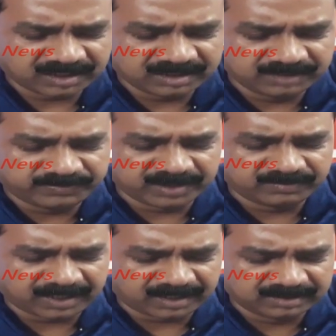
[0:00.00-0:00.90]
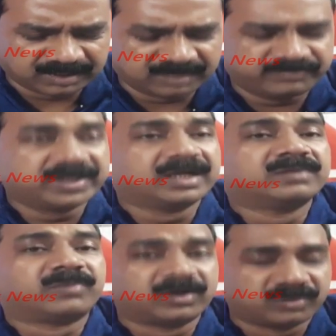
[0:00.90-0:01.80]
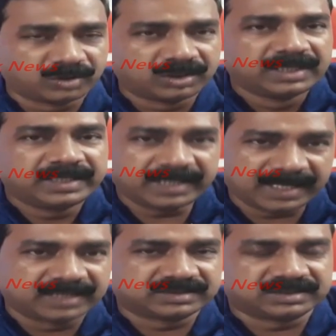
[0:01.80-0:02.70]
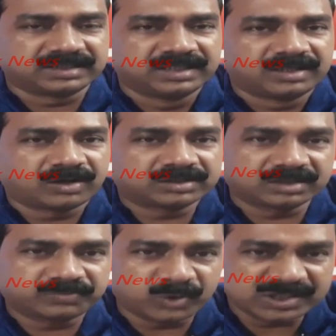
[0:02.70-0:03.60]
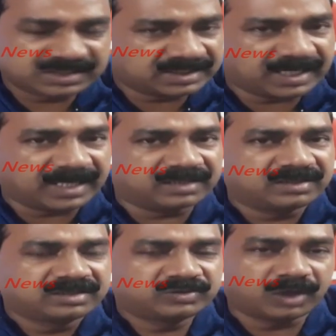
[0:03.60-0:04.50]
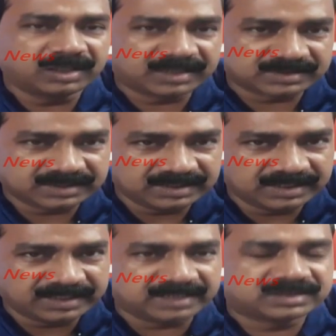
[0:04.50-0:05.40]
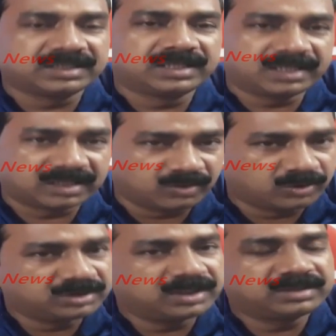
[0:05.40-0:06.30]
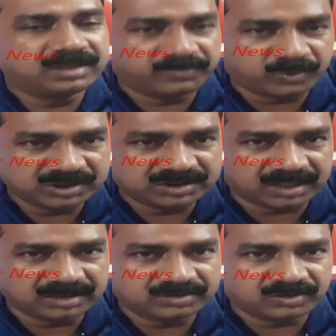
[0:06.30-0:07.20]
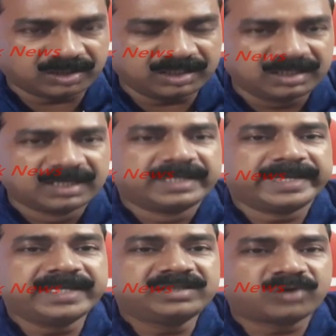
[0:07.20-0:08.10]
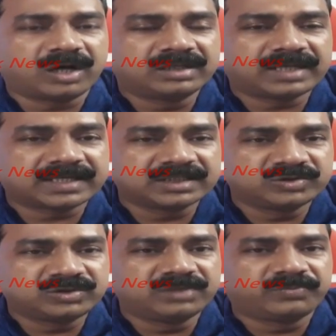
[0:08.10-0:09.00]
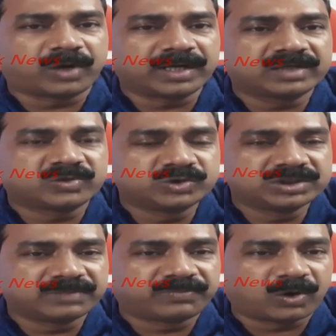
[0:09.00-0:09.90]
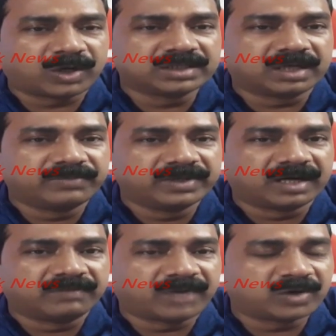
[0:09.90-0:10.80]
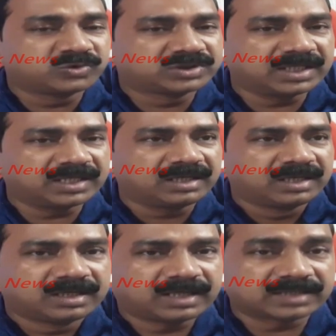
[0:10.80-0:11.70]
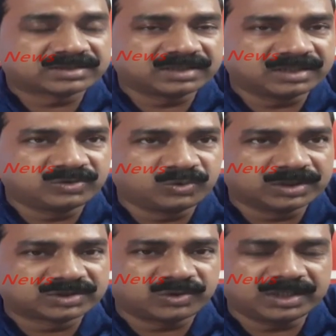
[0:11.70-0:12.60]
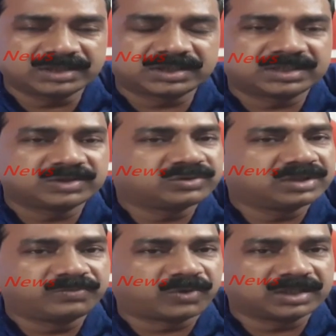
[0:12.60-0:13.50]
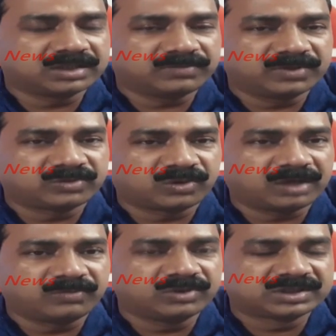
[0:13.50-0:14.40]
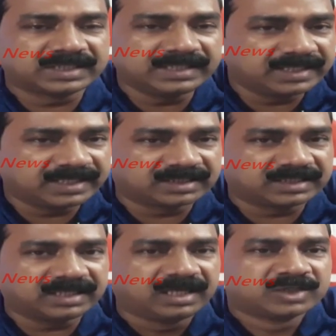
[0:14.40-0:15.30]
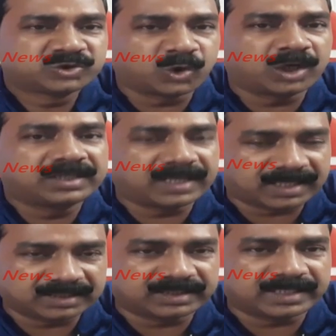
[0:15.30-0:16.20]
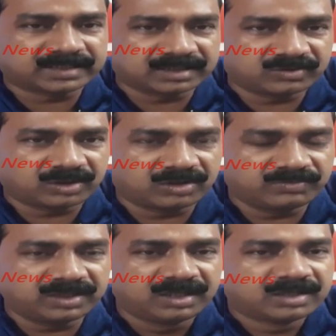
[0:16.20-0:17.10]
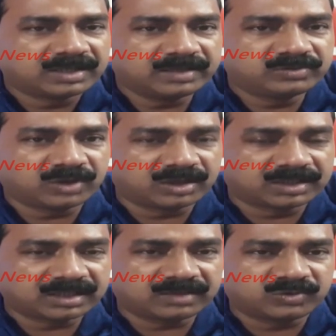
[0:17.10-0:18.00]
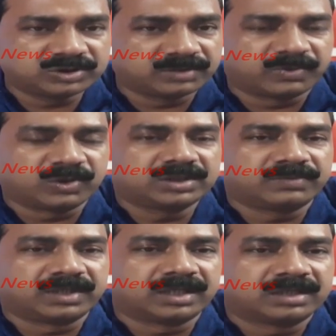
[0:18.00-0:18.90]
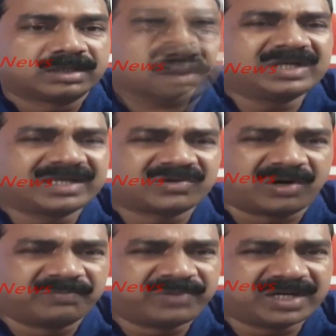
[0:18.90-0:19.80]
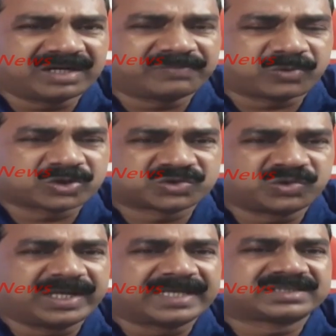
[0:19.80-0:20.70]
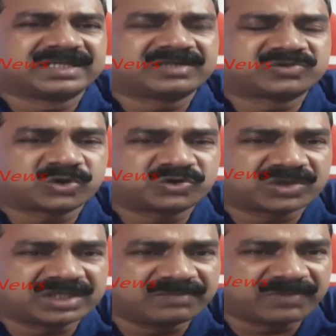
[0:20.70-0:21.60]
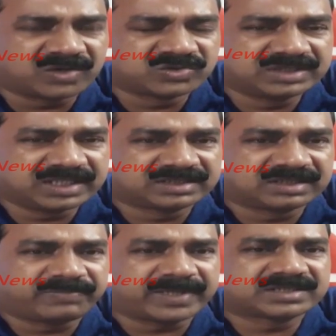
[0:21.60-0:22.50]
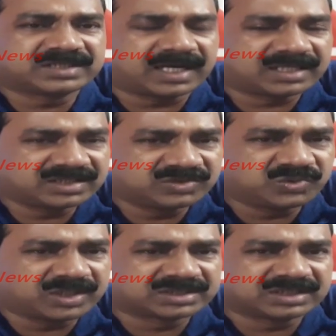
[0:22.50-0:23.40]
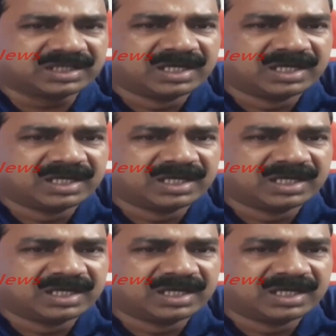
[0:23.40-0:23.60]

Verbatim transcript: নিপেন মাহালদার বীরেন মণ্ডল এরা আছে অর্থাৎ পরিষ্কার দলটা সিন্ডিকেট সিন্ডিকেট লোকদের দিয়ে পরিচালিত হয় এই দলটা কিছুদিন পরে খুঁজে পাওয়া যাবে না মানুষের কাছ থেকে দূরে সরে গেছে কিছুদিন পরে দেখবেন তোলামূল সিন্ডিকেটে চোর ডাকাতের একটা দল হবে এই দলটাকে খুঁজে পাওয়া যাবে কমপ্লেনের প্রশ্নই আসে না সচক্ষে মানুষ দেখতে পাচ্ছে আর কিছু আছে